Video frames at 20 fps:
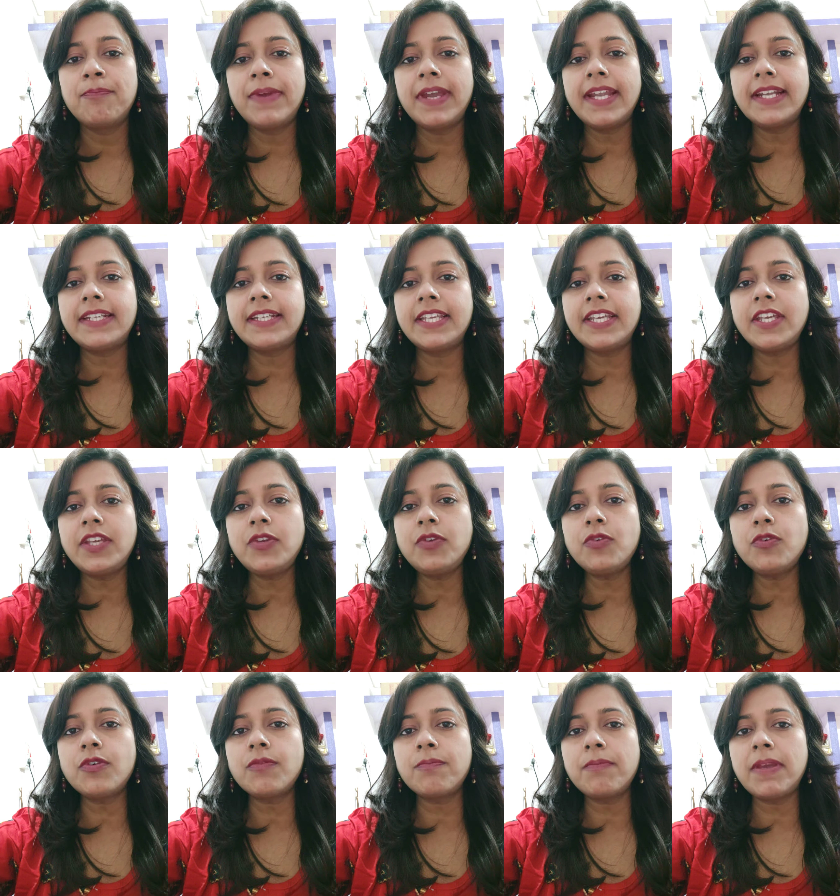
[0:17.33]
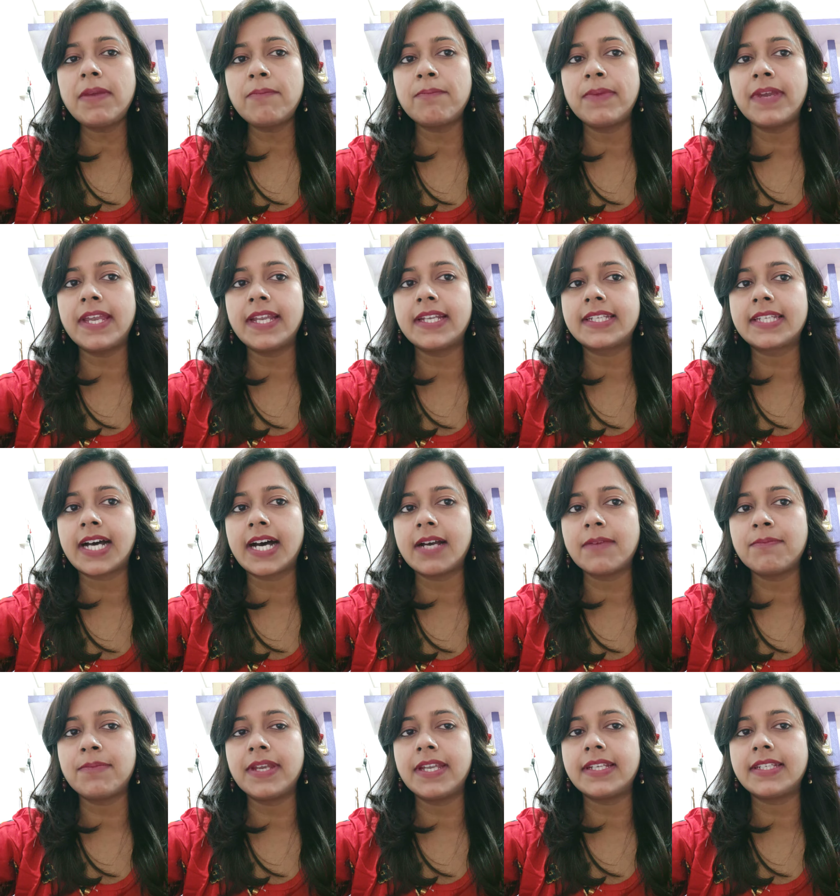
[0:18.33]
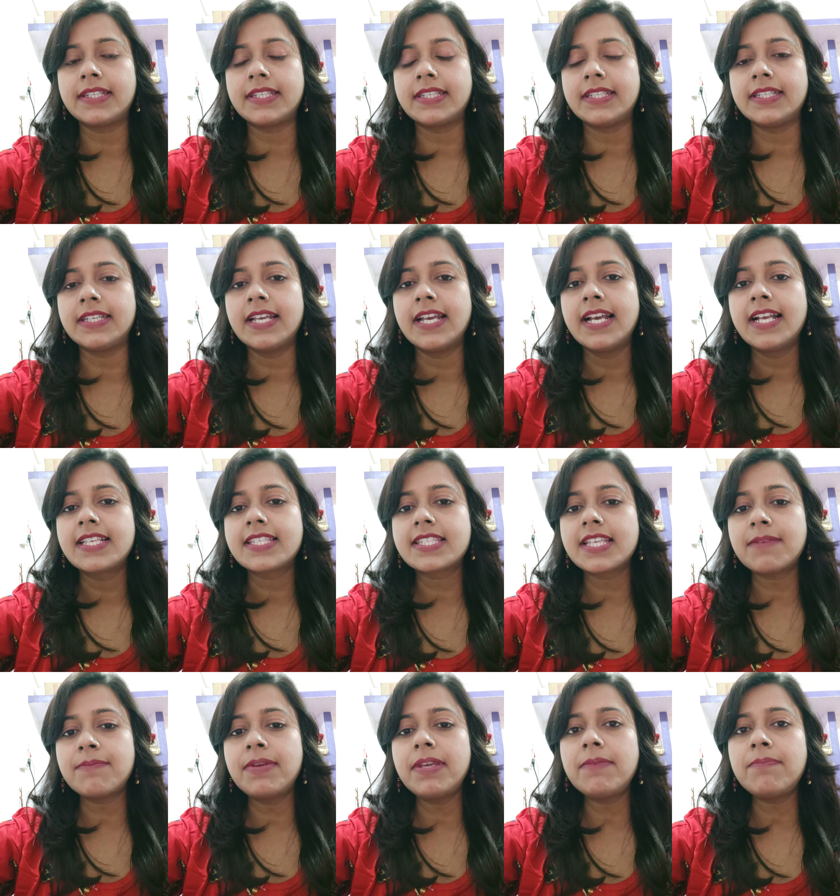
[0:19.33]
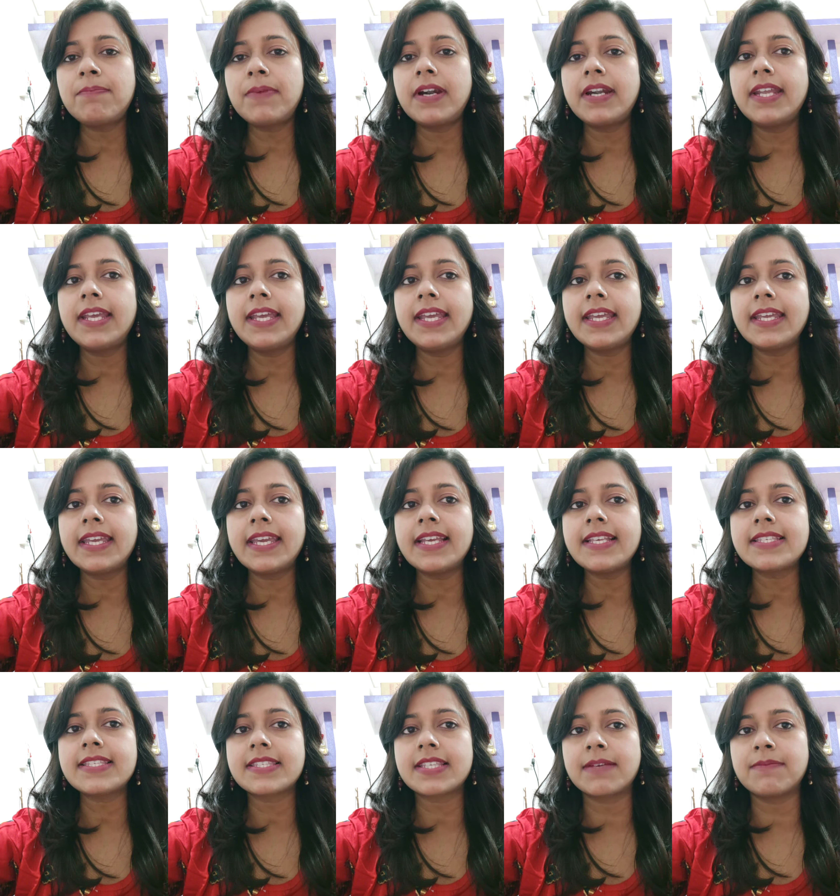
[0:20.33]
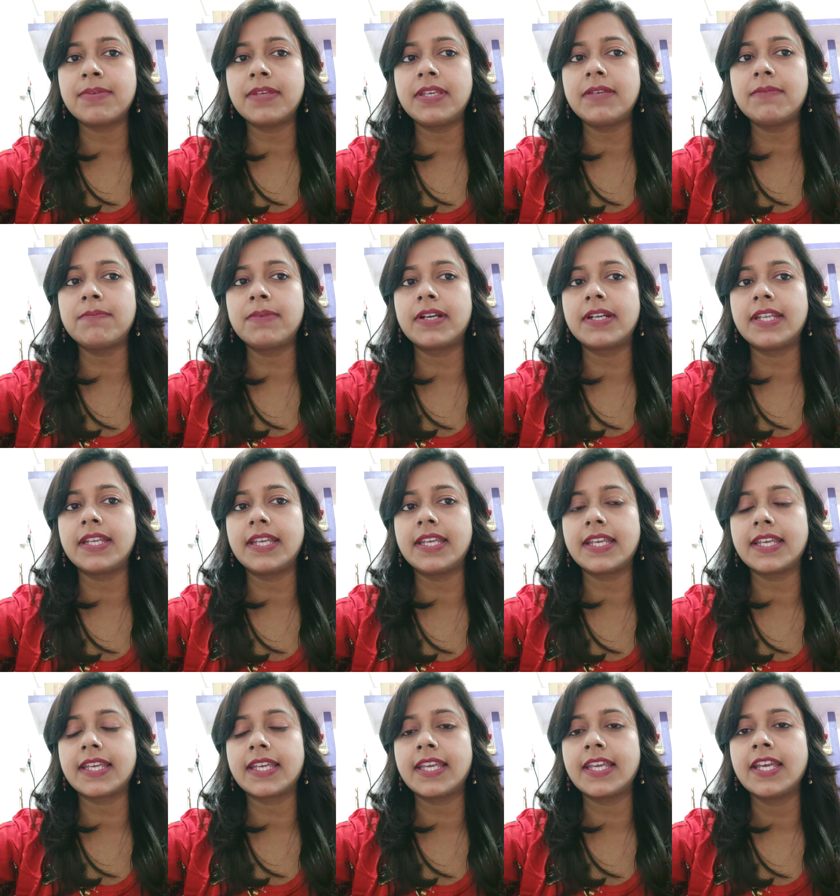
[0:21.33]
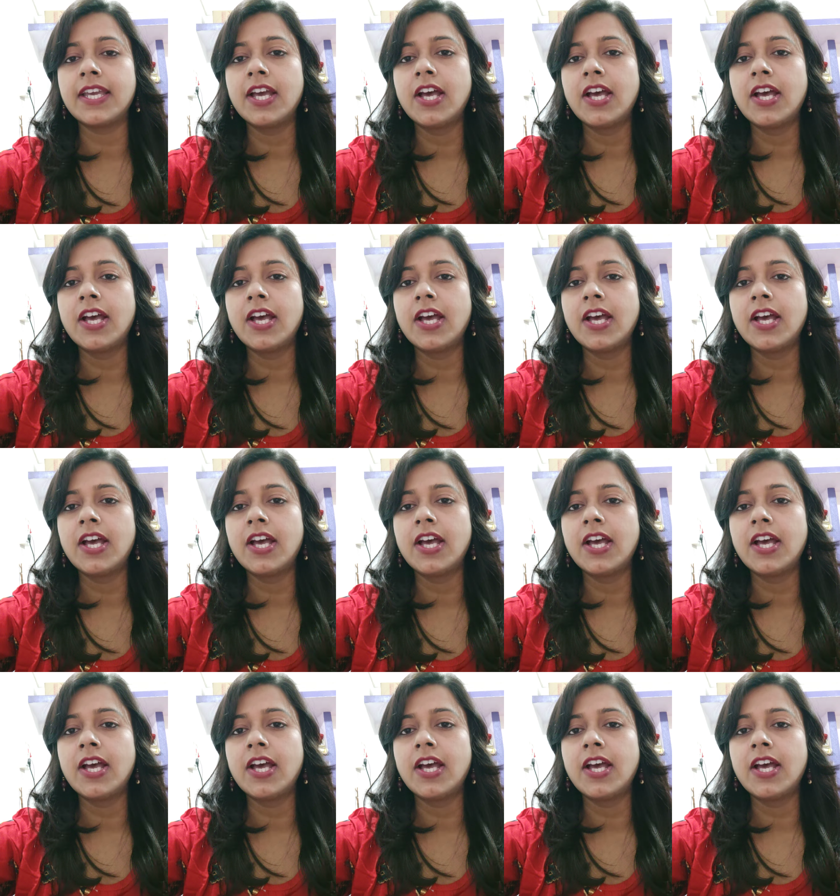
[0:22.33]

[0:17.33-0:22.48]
बेटी युग में बेटा बेटी सभी पढ़ेंगे सभी बढ़ेंगे